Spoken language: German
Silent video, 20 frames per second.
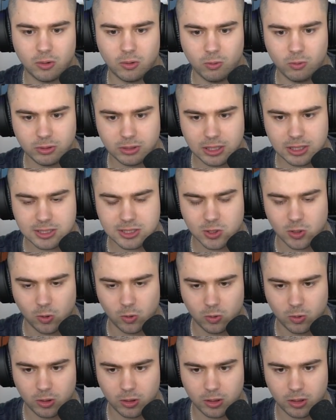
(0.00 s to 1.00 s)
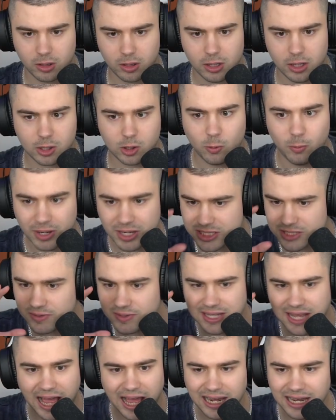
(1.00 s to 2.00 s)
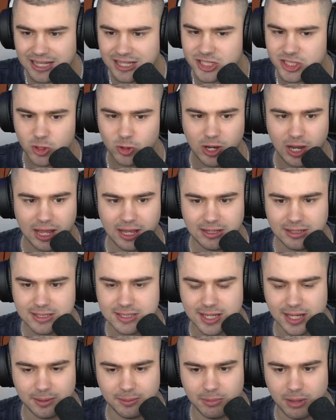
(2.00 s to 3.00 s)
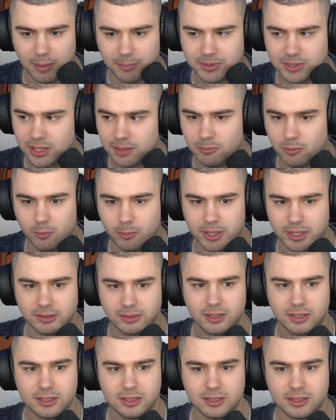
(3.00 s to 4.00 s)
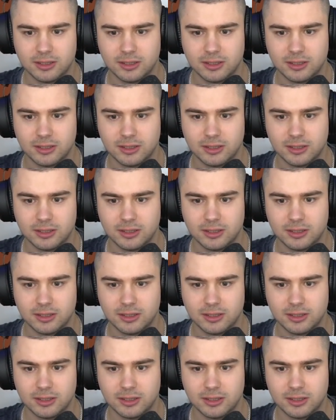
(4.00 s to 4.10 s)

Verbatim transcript: Und let's go. Guck mal, es wird alles zu langsam ab dem Moment.